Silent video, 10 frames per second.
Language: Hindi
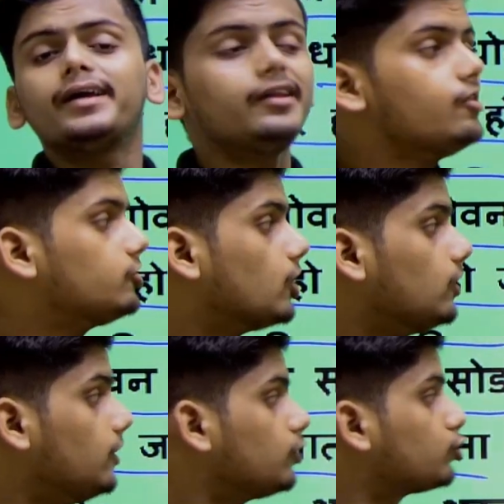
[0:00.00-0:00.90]

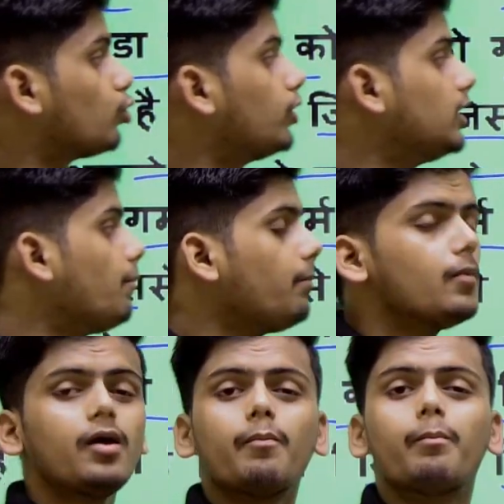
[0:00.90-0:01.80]
निर्जलीय सोडियम
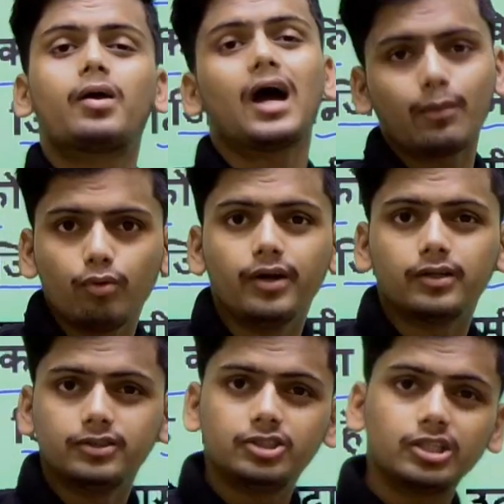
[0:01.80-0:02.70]
कार्बोनेट
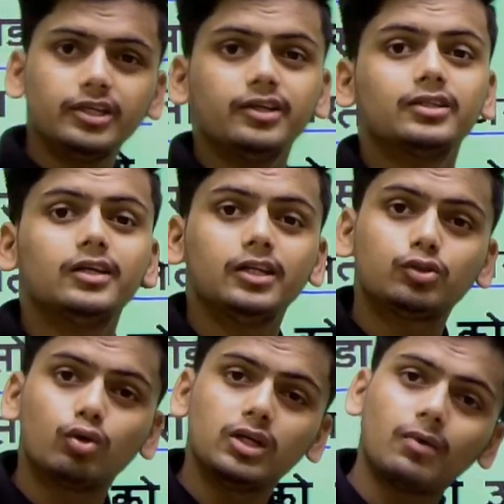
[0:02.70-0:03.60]
जिसे निर्जलीय
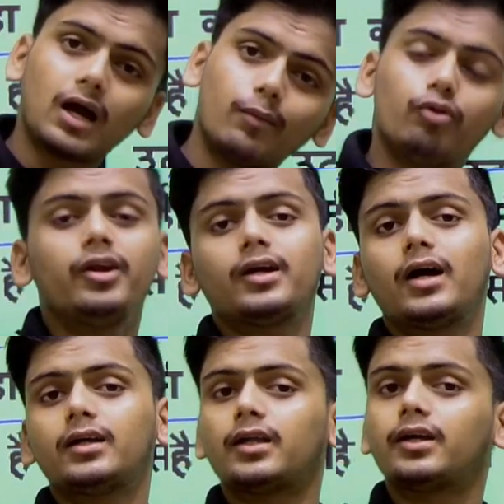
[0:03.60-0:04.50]
सोडियम कार्बोनेट कहा
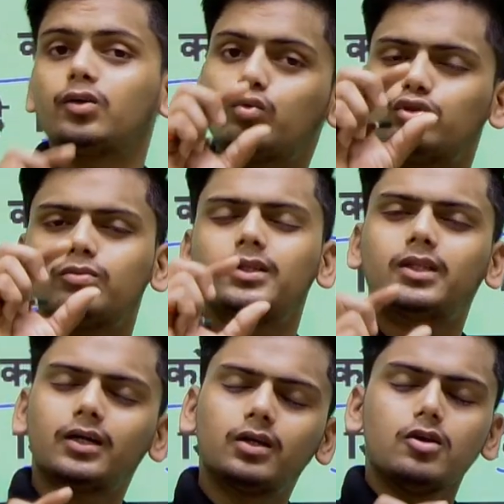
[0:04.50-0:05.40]
जाता है क्योंकि
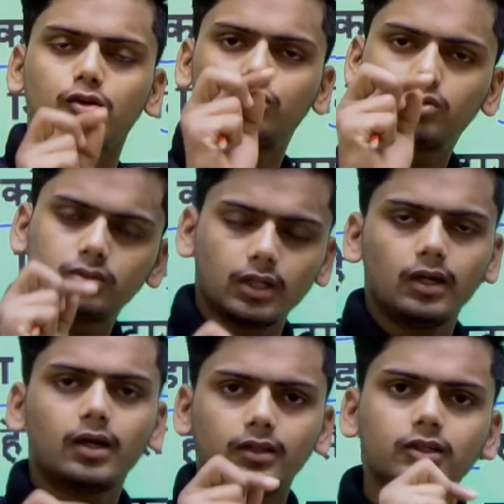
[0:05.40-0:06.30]
दस जो जल
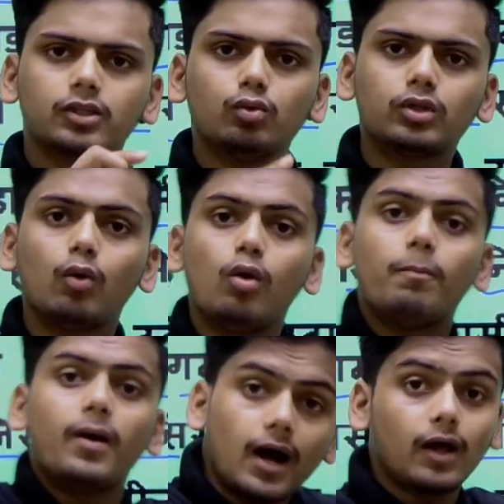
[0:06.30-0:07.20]
का दस अणु था वो
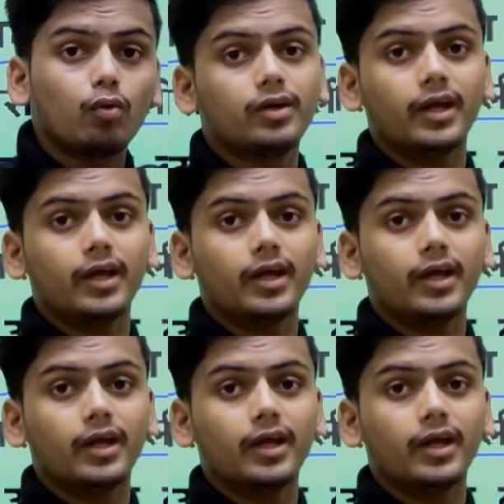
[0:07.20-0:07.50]
बाहर हो गया